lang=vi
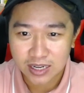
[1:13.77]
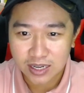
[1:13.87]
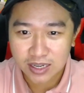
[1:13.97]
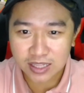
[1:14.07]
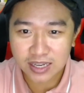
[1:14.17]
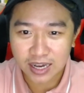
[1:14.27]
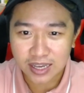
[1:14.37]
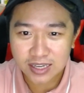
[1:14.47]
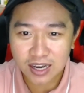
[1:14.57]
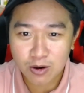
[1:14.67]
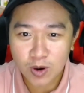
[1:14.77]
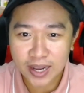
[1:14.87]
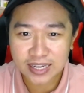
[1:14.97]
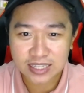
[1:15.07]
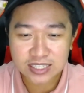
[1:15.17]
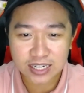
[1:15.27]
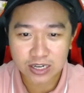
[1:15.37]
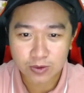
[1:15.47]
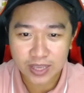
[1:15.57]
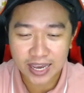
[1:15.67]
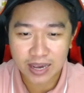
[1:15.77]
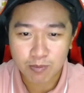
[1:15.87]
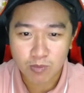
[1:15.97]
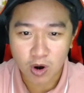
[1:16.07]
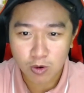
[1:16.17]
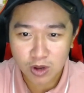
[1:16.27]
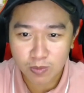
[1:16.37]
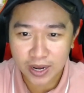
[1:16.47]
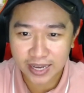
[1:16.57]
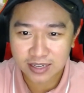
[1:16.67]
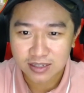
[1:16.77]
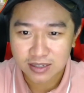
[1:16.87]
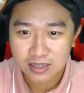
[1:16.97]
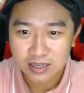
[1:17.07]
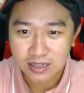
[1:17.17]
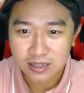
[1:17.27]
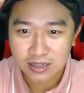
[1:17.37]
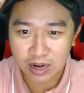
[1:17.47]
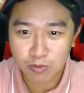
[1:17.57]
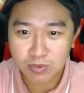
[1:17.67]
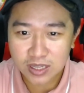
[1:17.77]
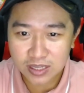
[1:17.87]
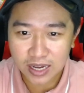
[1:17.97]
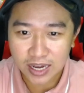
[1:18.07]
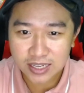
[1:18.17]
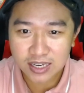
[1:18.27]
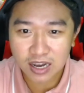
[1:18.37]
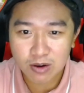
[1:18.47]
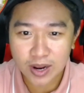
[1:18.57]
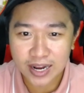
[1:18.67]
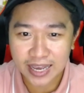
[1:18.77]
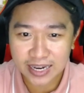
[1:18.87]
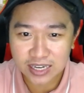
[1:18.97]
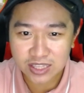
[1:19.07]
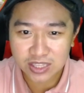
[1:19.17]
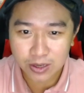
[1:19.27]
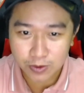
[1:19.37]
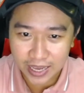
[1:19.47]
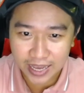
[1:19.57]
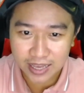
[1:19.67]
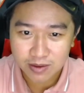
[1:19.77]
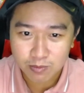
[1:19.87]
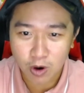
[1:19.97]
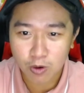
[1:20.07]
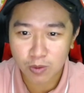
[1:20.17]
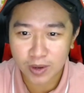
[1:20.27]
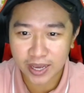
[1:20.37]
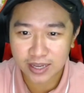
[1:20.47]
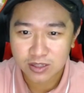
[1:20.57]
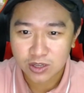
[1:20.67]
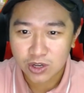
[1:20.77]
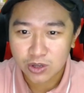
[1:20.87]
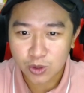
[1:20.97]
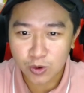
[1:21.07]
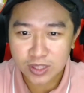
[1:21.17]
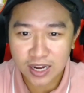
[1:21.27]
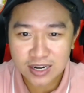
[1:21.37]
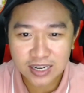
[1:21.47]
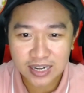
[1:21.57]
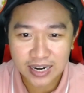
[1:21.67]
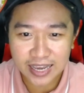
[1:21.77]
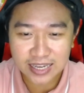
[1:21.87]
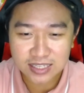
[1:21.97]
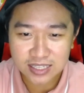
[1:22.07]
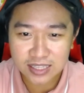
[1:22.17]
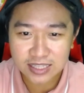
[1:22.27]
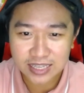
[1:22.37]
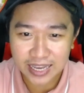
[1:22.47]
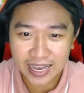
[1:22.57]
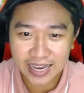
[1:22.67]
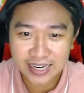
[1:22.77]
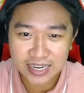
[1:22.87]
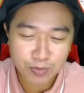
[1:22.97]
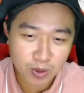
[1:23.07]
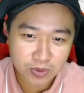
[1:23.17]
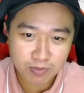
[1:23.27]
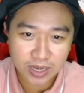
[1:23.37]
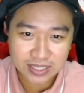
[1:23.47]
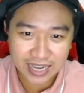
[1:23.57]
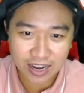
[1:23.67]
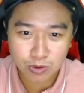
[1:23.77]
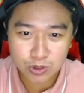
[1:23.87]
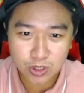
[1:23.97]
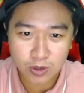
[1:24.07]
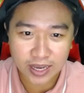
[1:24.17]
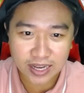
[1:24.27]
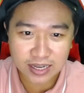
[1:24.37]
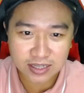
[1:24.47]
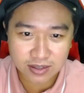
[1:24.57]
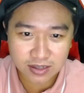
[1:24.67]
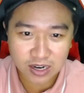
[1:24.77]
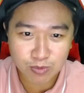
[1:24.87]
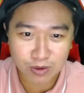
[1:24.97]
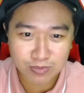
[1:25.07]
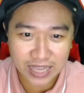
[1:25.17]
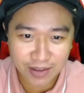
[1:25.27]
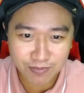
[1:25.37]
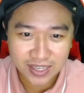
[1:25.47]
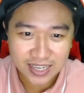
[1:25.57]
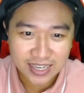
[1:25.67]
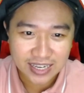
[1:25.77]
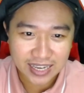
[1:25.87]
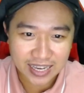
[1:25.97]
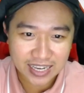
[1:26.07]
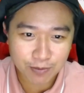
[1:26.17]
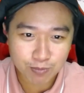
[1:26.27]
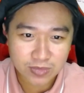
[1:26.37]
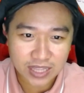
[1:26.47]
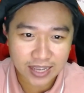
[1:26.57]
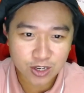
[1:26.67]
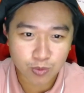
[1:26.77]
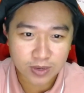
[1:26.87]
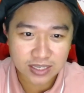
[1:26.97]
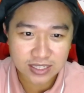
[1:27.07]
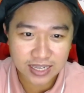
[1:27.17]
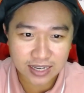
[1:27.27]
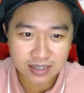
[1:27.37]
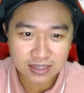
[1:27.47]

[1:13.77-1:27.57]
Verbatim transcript: kính gửi cơ quan cảnh sát điều tra bộ công an đồng kính gửi cơ quan an ninh điều tra bộ công an Tôi tên Đinh Thị Lan, sinh ngày 2 tháng 5 năm 1976, số thẻ căn cước 008, ngày cấp tại Cục Cảnh sát,